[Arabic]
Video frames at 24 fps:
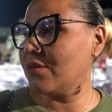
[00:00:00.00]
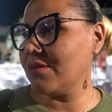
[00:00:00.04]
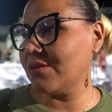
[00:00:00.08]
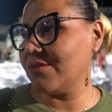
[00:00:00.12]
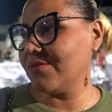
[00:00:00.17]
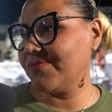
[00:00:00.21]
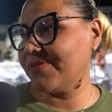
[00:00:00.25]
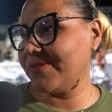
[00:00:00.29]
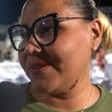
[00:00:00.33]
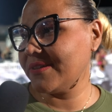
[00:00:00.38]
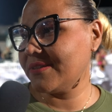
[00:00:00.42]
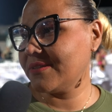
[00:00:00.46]

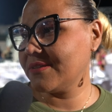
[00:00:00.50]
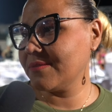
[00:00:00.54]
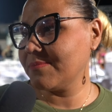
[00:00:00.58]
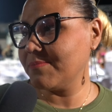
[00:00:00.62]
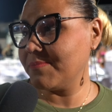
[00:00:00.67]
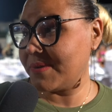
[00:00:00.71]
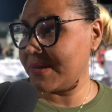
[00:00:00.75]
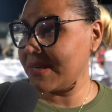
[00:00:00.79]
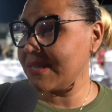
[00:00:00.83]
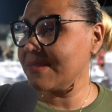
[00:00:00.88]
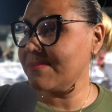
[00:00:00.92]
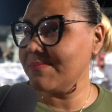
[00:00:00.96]
الكل
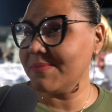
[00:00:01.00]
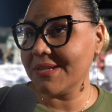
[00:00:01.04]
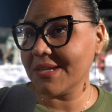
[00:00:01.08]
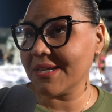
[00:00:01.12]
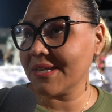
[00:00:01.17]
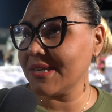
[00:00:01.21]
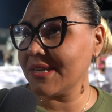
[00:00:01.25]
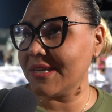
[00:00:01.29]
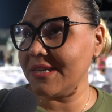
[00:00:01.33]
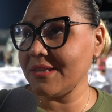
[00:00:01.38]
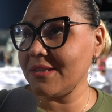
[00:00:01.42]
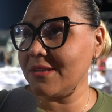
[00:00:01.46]
بالرسمي
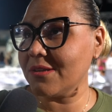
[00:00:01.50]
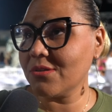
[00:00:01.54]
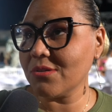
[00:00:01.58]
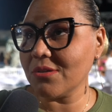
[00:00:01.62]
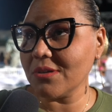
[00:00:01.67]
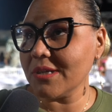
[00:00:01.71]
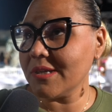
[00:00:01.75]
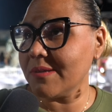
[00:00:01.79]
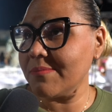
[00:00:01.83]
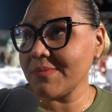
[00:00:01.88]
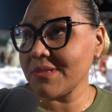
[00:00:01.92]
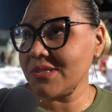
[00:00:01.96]
الاغنيات
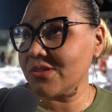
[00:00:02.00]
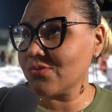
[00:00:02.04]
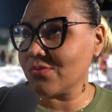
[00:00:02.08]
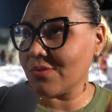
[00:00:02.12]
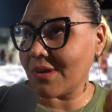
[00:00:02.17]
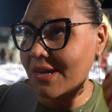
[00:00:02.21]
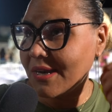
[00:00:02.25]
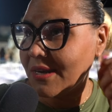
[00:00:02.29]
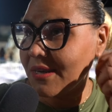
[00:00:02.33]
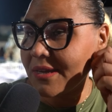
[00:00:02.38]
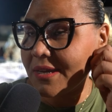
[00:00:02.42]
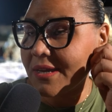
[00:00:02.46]
الكل يمسوا
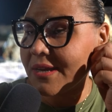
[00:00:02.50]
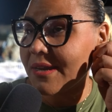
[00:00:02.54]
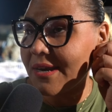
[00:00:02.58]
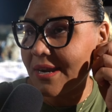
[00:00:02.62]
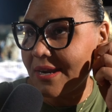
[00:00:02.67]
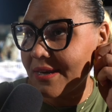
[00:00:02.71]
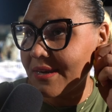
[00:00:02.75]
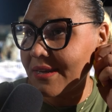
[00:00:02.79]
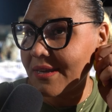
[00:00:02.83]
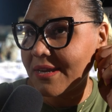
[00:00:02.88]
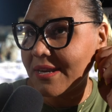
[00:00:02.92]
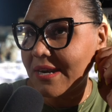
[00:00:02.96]
على الاخر
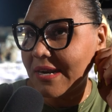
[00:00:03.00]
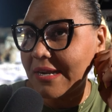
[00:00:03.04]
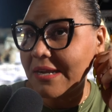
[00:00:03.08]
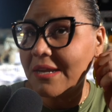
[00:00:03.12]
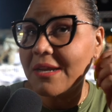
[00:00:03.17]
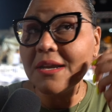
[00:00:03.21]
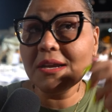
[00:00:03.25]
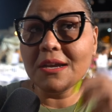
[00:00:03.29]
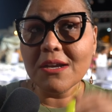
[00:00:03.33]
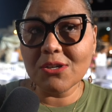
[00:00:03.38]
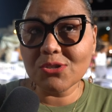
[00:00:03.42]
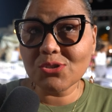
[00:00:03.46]
على الاخر
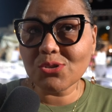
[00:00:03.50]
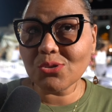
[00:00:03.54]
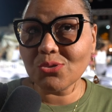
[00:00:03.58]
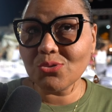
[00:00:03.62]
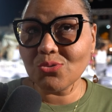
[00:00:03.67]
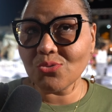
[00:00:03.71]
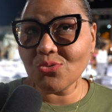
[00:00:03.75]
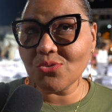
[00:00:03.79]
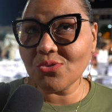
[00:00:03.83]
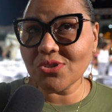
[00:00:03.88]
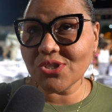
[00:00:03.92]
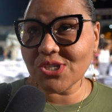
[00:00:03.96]

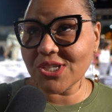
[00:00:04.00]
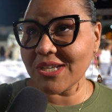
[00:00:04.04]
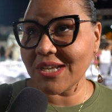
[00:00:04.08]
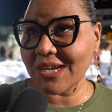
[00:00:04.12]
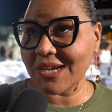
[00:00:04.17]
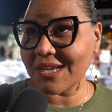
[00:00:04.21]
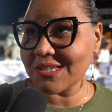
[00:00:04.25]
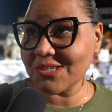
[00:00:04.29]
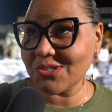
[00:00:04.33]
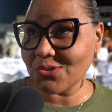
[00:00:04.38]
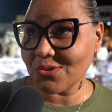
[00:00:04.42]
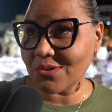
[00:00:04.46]
سختو
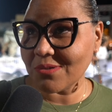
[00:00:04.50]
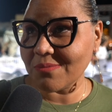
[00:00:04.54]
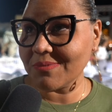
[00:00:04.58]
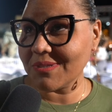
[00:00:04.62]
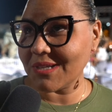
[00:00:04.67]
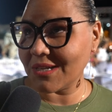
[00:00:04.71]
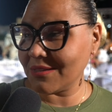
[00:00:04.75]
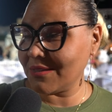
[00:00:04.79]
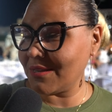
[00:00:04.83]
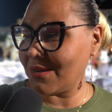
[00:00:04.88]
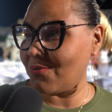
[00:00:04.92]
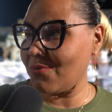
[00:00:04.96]
جينيراسيون
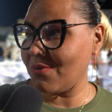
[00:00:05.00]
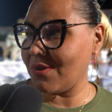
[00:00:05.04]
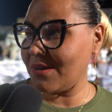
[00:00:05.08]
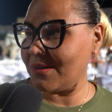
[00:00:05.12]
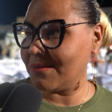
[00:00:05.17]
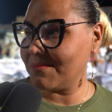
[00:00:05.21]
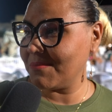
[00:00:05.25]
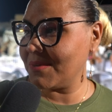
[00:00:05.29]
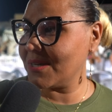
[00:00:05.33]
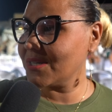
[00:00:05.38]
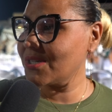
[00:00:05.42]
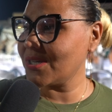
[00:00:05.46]
تاع توا
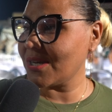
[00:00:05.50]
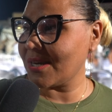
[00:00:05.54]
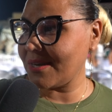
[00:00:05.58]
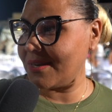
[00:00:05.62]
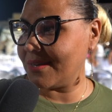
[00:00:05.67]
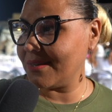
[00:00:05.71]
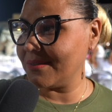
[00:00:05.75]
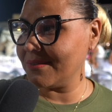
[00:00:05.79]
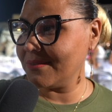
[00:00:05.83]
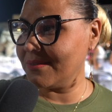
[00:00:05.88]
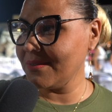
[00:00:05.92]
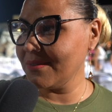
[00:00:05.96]
ما شاء الله